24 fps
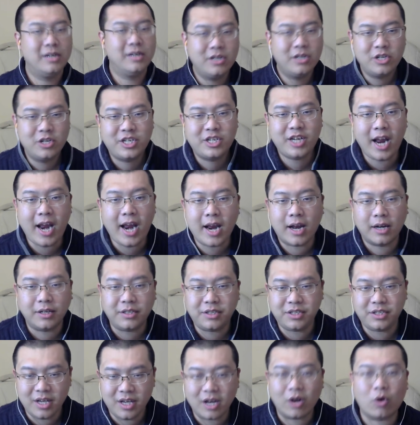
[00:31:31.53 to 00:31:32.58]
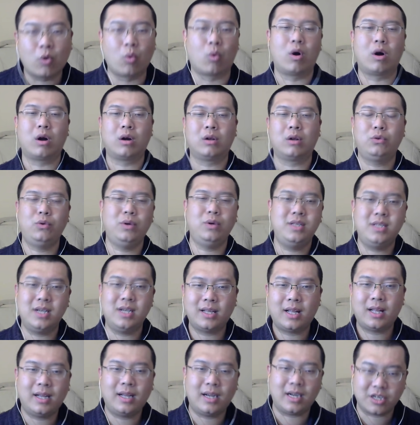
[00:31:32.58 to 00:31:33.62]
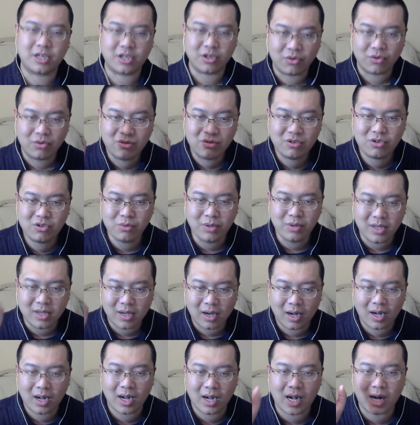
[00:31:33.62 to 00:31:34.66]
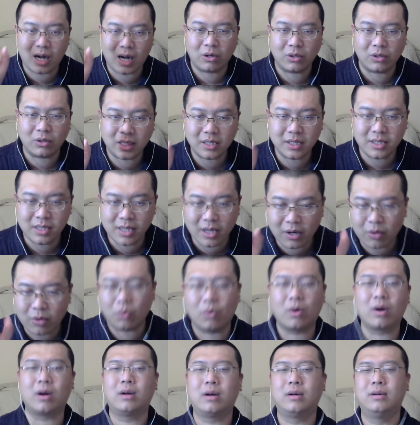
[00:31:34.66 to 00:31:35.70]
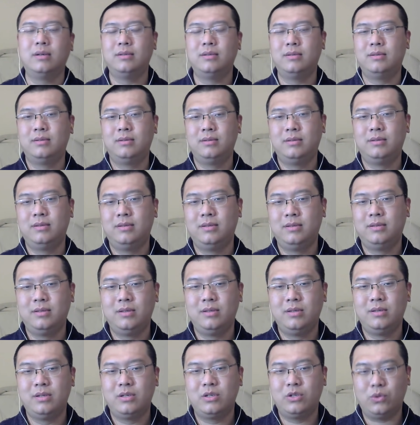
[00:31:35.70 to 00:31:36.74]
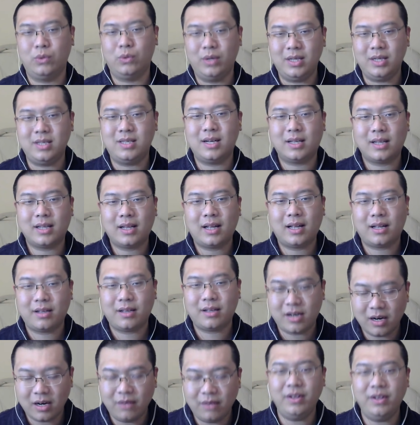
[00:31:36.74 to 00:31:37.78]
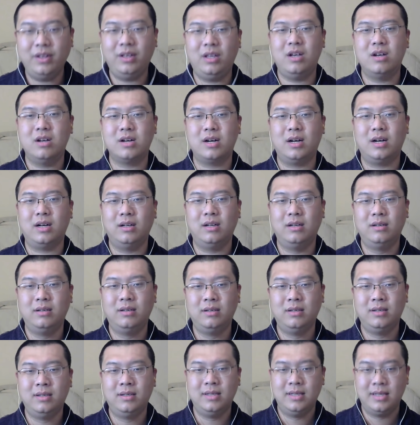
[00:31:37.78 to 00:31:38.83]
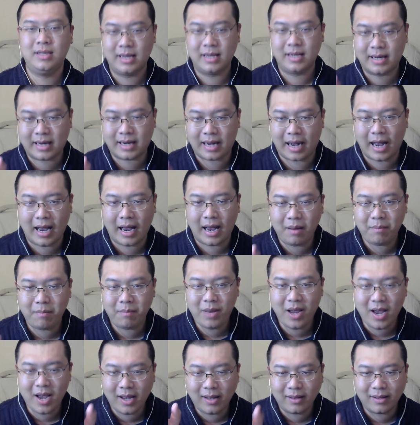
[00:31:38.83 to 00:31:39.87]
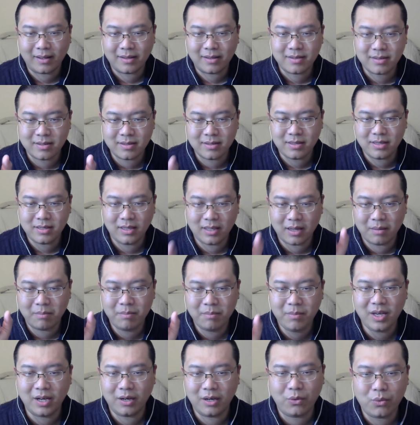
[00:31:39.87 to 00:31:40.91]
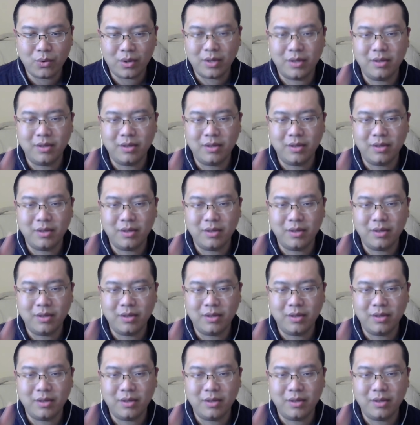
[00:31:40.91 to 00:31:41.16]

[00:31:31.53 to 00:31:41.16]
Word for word: 这个结果对加拿大是最好的结果，所以加拿大在这个问题上改变了自己的命运。